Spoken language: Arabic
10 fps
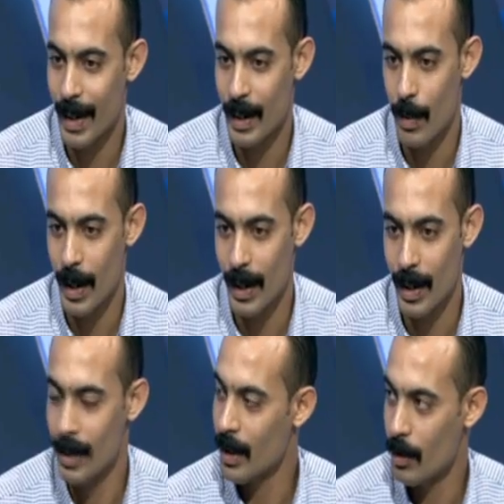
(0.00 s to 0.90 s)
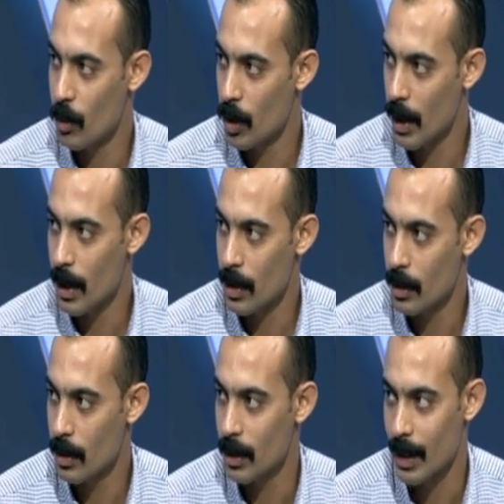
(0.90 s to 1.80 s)
كاتب لك ان انت تموت هنا
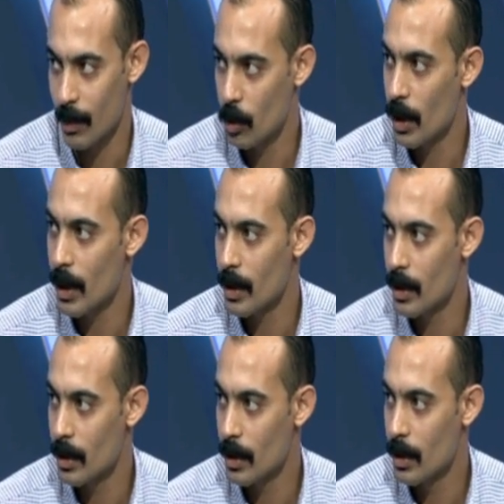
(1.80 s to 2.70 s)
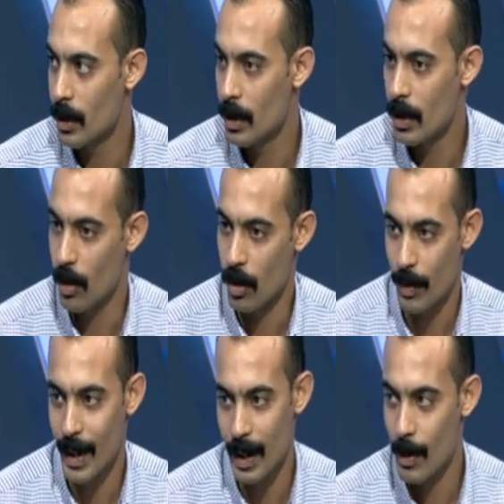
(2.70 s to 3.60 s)
آه. انت هتموت هنا شهيد لو
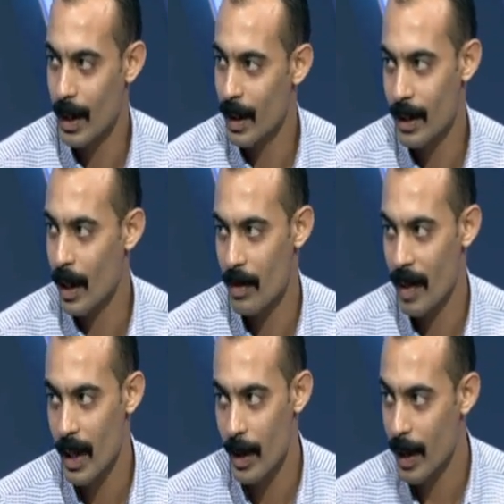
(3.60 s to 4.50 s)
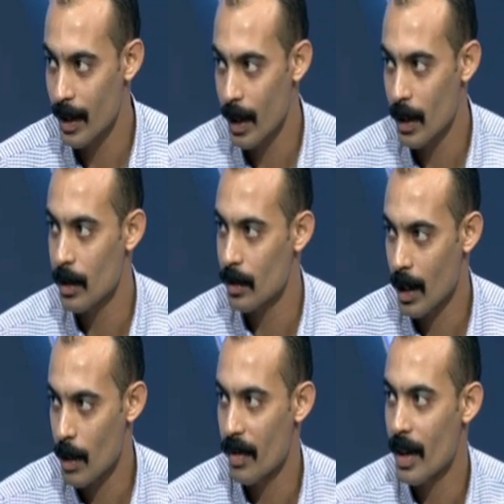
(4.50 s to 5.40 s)
ربنا كاتب لك ان انت في اي مكان تاني آه.
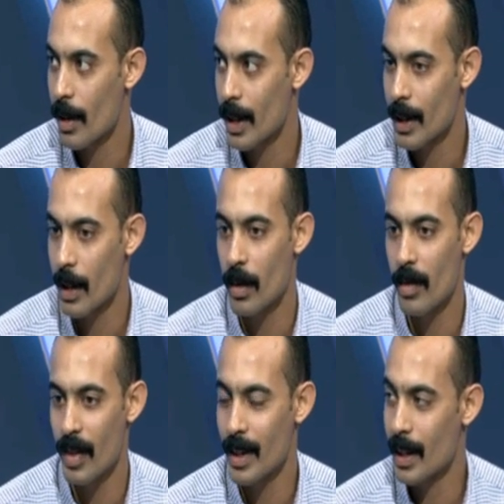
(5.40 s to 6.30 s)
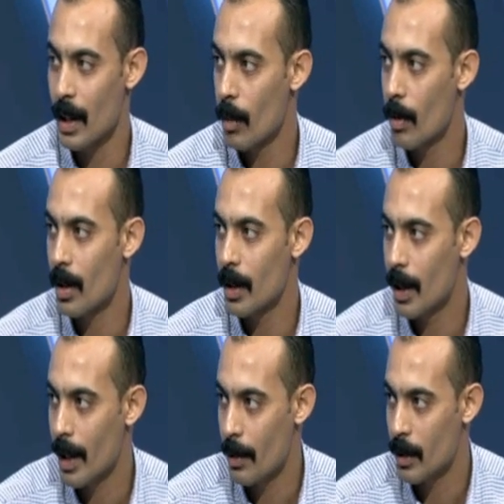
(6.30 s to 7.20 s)
هيبقى في اي مكان تاني آه. فانت سلم امرك
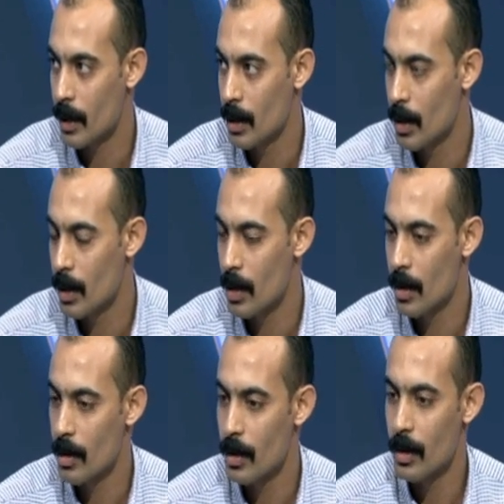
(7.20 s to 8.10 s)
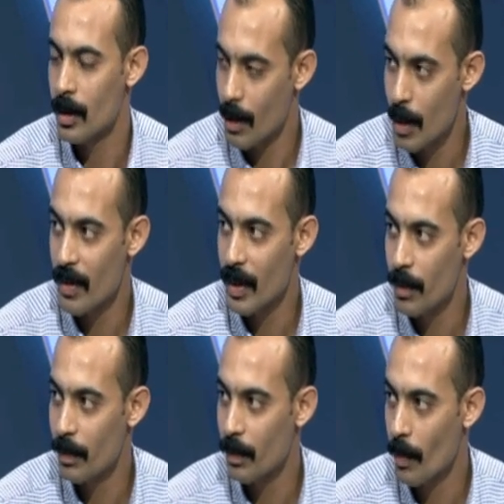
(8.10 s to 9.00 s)
لله يا ابني تمام يا فندم
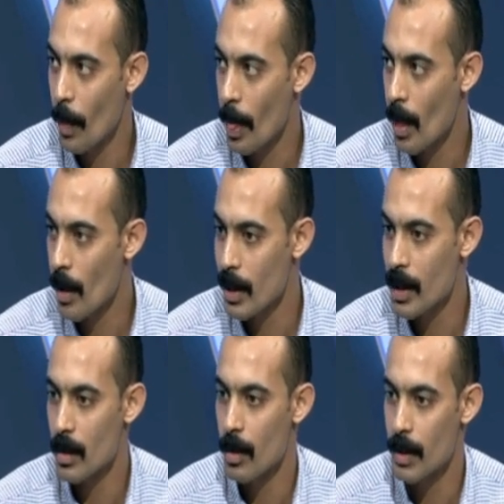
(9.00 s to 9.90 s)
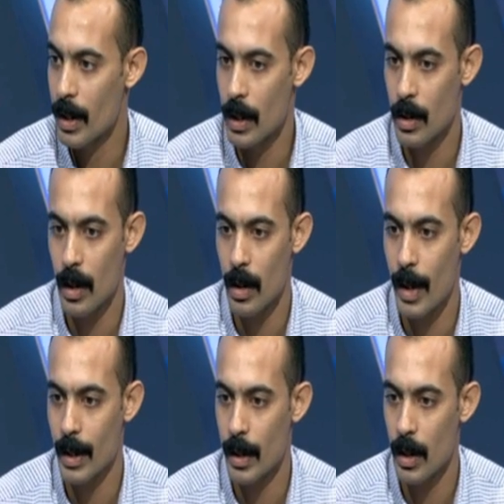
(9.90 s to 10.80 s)
بس ابتديت ان انا
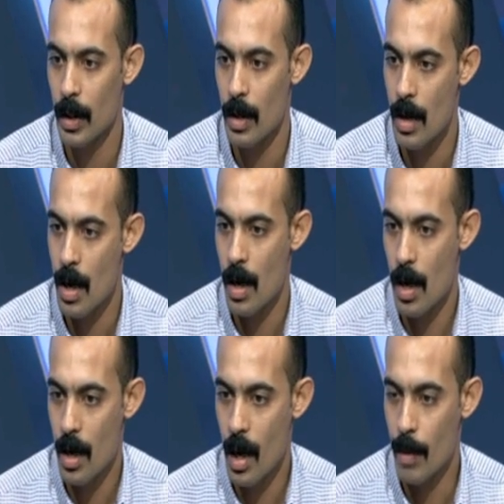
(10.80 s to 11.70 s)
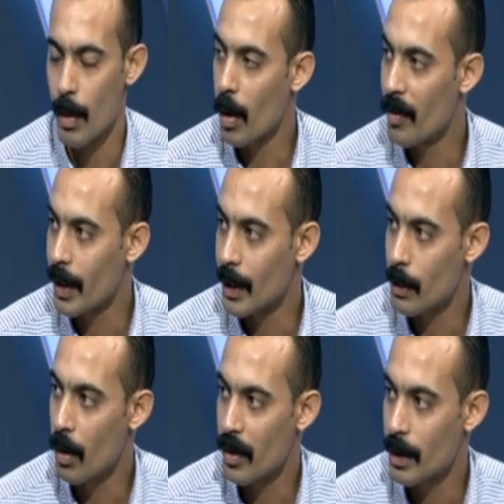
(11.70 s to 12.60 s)
بعد كده ابقى معاهم في
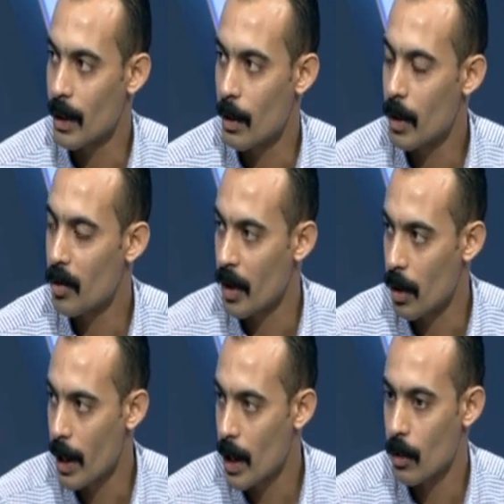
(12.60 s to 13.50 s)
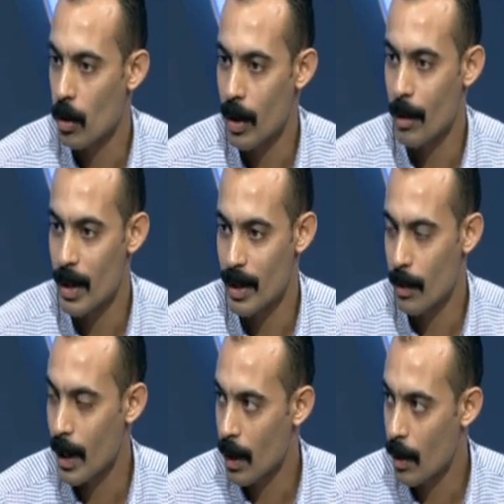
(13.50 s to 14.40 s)
الكتيبه وفي التدريبات وفي الرمايه وان هو كان بينزل
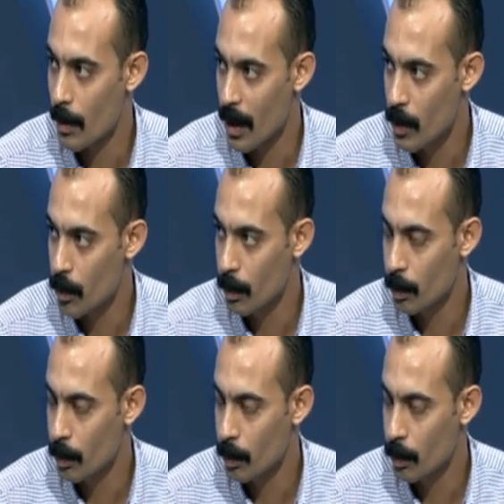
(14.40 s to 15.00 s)
معانا كمان بنفسه